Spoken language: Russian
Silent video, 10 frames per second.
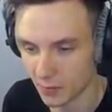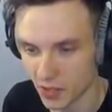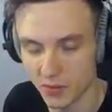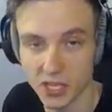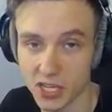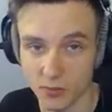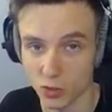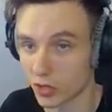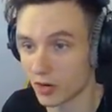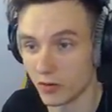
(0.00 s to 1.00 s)
посмотрите
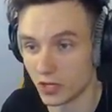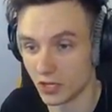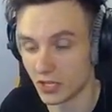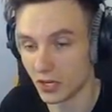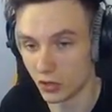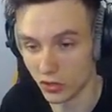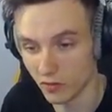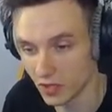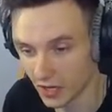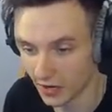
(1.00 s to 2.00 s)
обзор Равыча, если еще не
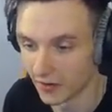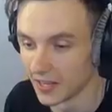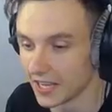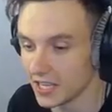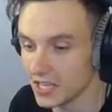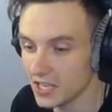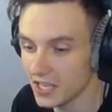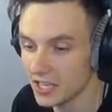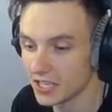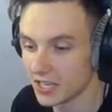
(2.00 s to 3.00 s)
видели.
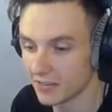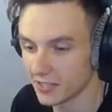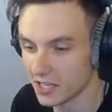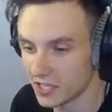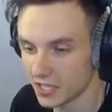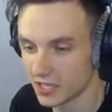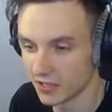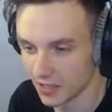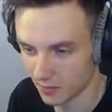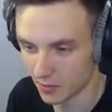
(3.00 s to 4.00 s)
И mm-hmm. давайте нам,